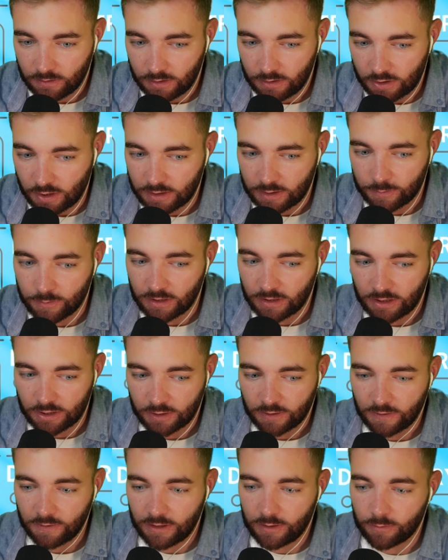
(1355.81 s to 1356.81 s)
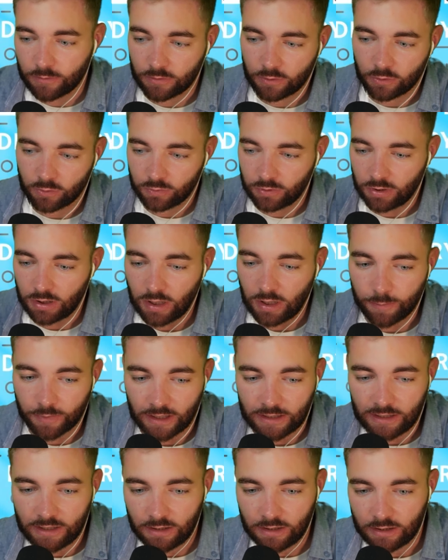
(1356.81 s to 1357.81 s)
сейчас именно даже говорим, ну, не про
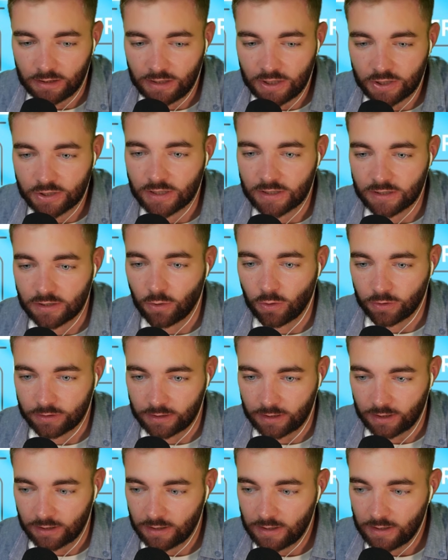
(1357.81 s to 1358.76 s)
личность доктора,